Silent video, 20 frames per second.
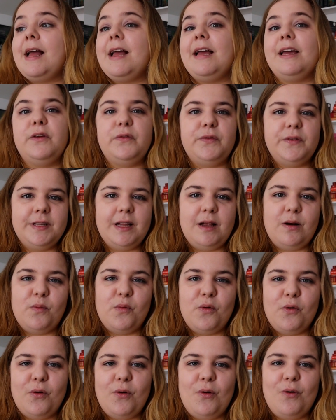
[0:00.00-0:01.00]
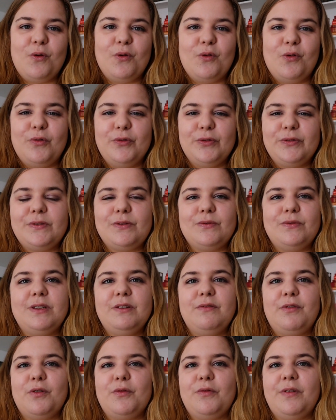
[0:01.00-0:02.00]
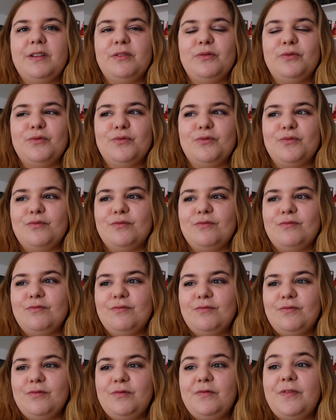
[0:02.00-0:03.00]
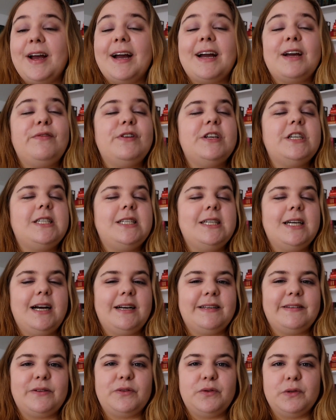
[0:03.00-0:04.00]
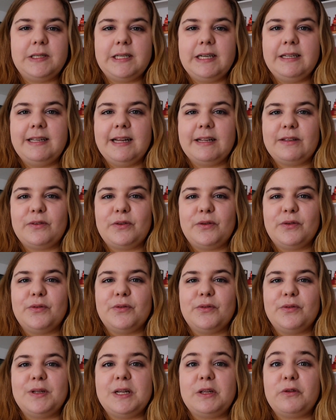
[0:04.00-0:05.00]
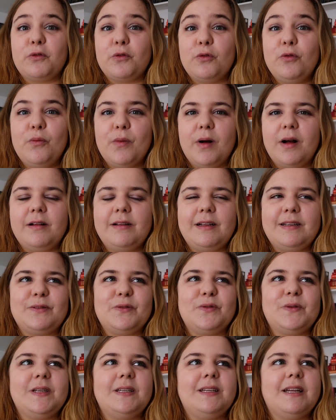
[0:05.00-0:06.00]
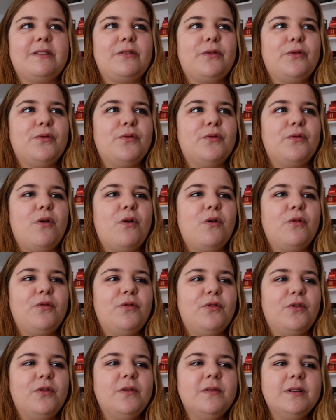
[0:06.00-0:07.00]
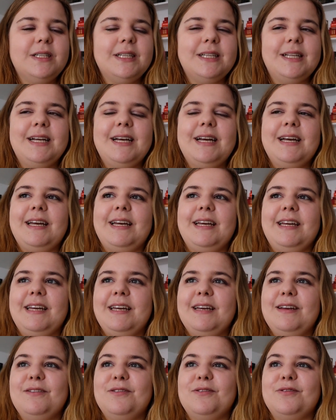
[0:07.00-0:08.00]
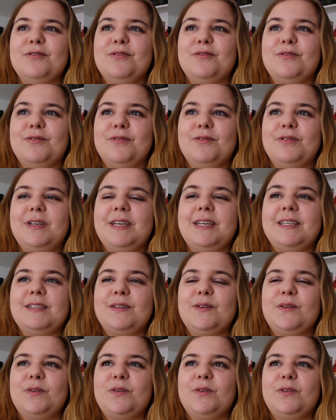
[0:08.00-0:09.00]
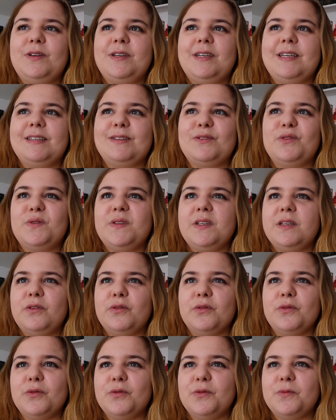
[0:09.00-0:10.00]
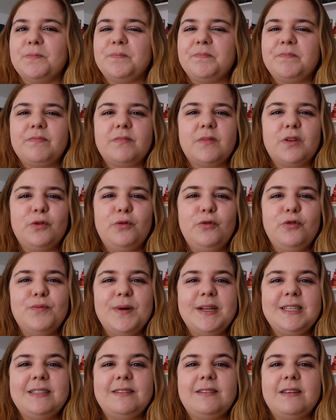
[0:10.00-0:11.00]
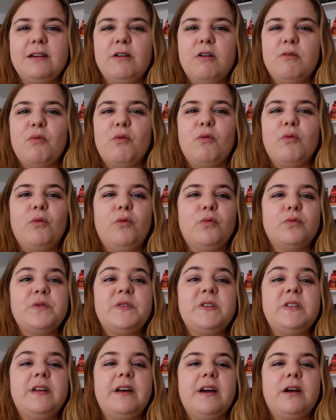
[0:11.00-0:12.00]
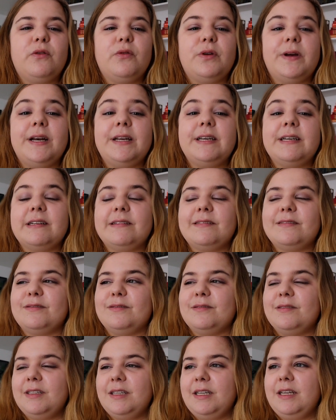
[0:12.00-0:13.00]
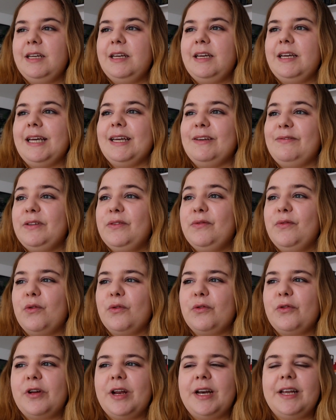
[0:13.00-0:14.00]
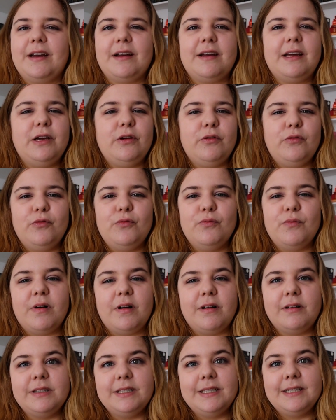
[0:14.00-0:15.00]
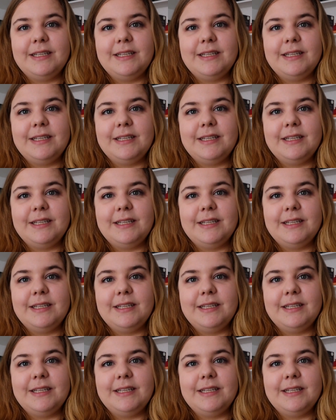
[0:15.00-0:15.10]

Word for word: Et finalement en gros ce livre va nous faire réfléchir à ce que c'est d'être euh, humain, à ce que c'est d'être euh, enfant et euh, qu'est-ce que c'est que, que l'humanité, comment on considère que quelqu'un est vivant, que quelqu'un est humain.